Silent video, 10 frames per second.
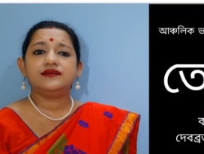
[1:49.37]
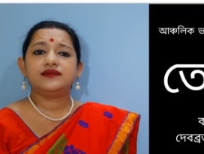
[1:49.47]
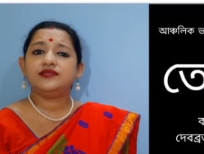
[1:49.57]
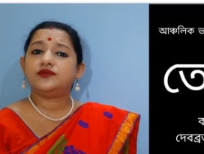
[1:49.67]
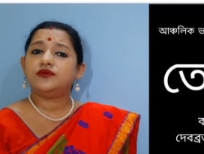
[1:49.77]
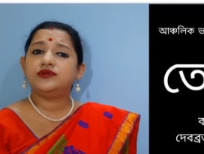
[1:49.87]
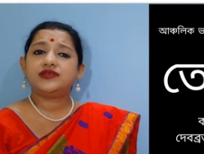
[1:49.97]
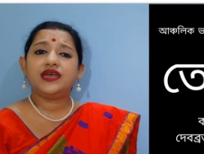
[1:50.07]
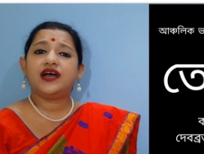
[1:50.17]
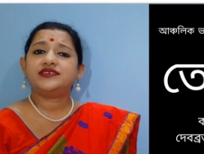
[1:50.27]
কিন্তু
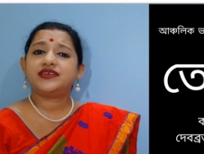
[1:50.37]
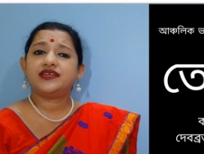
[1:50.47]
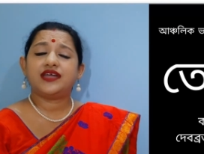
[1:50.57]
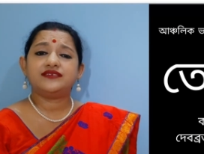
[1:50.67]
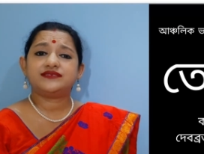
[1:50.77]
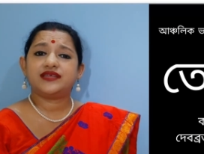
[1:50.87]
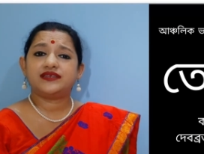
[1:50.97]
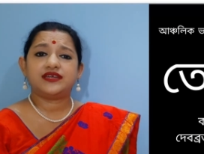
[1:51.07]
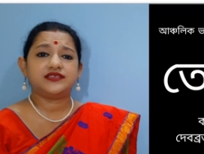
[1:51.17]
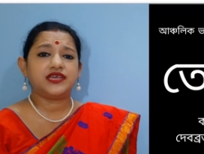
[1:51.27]
উঠে আসার
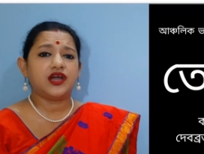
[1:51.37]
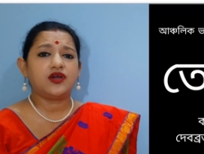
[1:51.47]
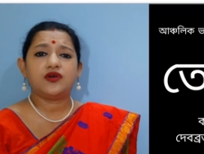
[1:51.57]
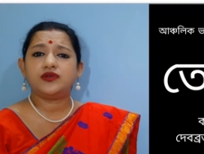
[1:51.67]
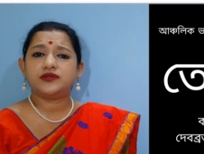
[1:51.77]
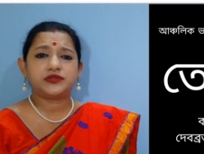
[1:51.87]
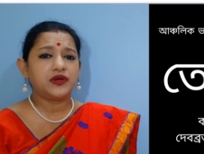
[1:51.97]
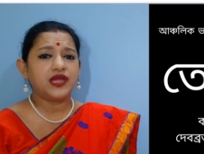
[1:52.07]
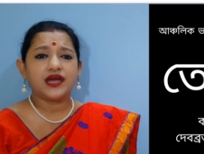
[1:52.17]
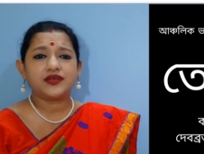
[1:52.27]
রাস্তাটা যে এখনো
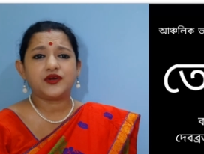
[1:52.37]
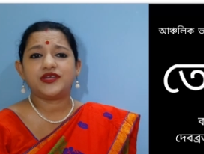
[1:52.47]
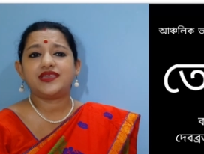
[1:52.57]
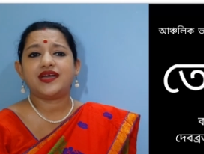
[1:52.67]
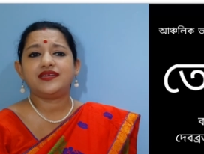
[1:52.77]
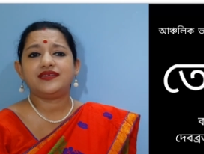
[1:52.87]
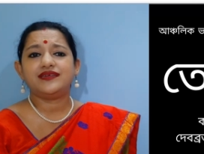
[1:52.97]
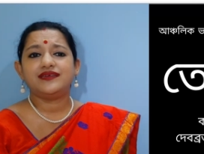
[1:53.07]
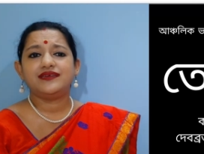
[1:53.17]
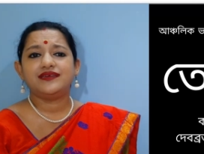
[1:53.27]
তৈরি হয় নাই
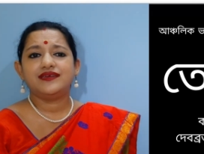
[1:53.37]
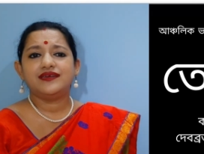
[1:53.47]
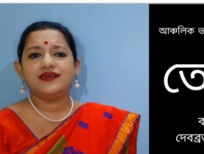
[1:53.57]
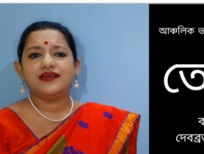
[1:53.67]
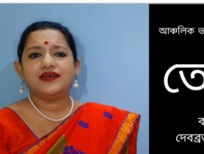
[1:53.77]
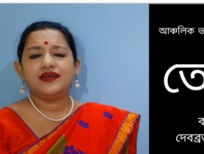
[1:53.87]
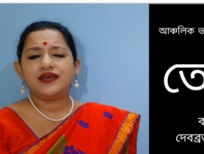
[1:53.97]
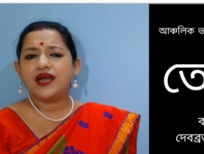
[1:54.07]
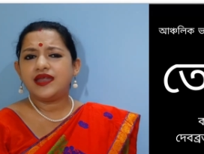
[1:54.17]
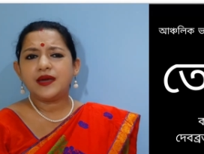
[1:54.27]

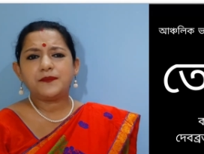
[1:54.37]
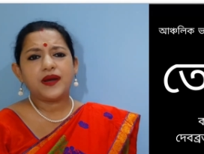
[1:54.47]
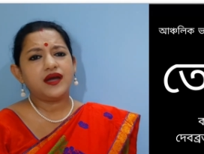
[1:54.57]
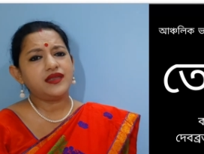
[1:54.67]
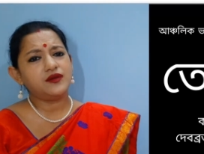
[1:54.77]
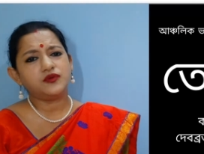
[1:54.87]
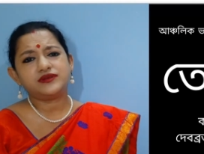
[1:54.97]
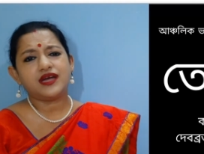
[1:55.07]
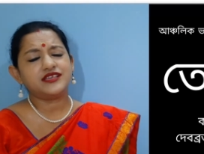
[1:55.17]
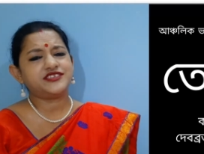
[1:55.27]
খারা পাহাড়ে
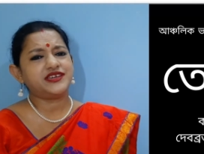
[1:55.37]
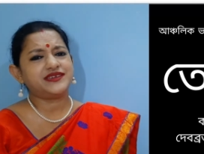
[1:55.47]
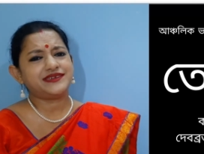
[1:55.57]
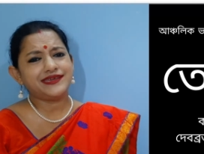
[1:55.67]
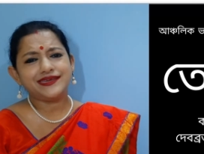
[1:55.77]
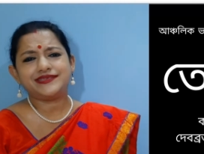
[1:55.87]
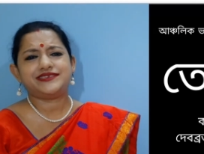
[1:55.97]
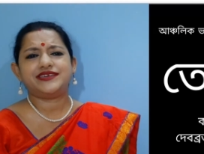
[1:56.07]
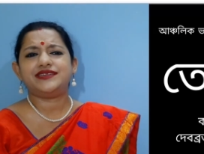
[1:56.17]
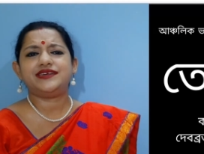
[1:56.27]
ওঠার যে কি
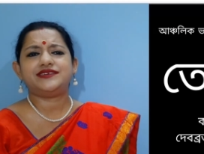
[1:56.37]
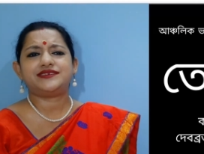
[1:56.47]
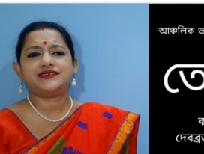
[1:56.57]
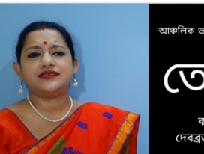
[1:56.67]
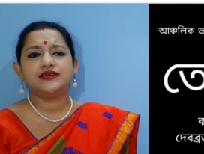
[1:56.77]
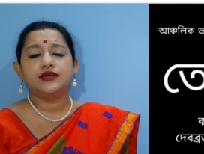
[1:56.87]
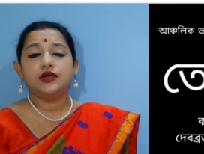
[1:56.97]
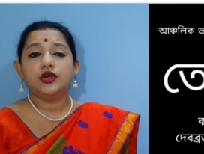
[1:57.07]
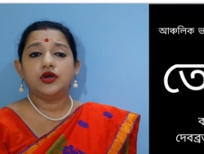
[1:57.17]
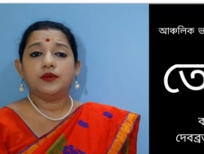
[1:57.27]
জিনিস
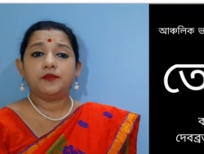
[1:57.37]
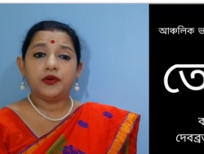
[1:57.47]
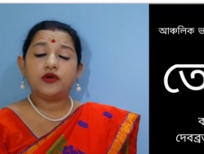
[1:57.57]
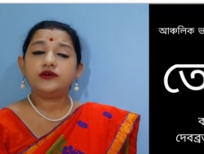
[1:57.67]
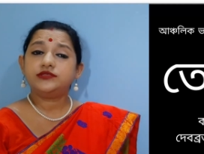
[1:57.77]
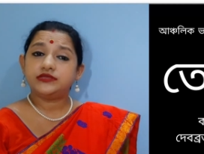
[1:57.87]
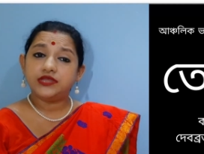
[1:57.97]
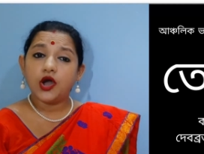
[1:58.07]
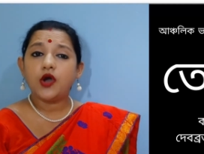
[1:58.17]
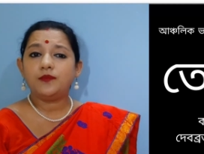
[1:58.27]
বহুত
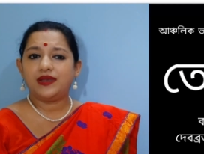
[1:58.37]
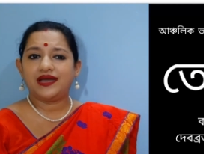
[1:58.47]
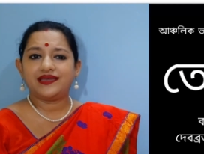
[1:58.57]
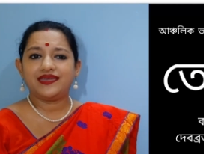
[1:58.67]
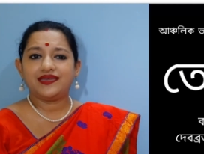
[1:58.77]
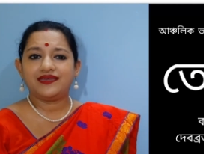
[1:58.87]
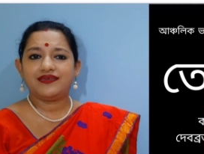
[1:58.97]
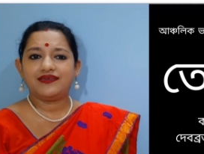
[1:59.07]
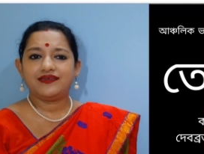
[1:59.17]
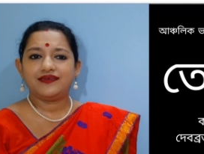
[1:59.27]
দম লাগে
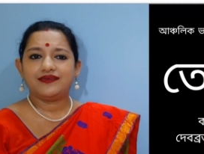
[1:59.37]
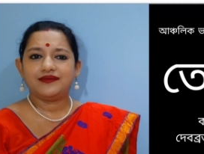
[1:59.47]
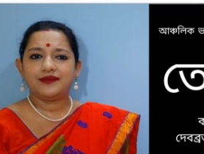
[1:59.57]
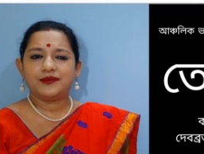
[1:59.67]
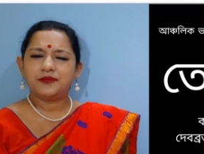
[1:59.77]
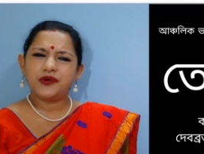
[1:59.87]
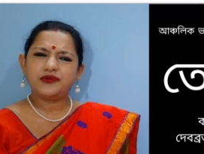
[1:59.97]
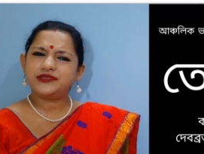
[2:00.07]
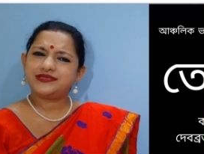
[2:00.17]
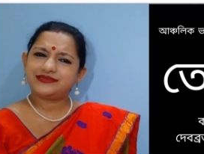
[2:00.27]

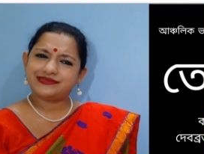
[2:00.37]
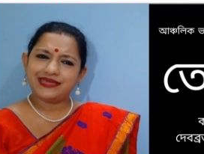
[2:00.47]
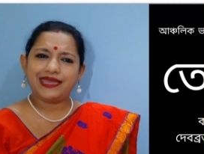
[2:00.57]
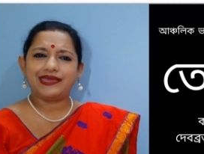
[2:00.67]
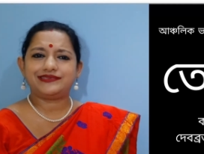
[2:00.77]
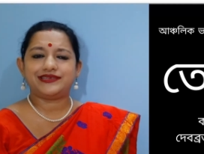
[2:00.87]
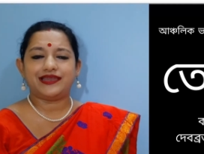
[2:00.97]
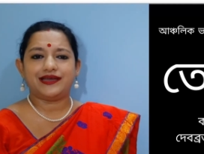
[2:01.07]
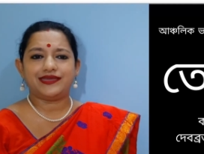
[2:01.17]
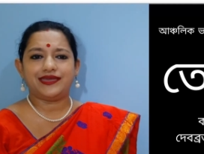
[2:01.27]
বহুত তেজ
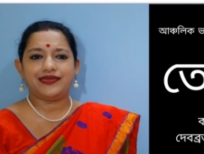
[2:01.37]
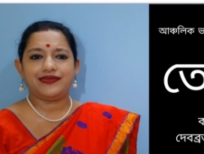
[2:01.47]
লাগে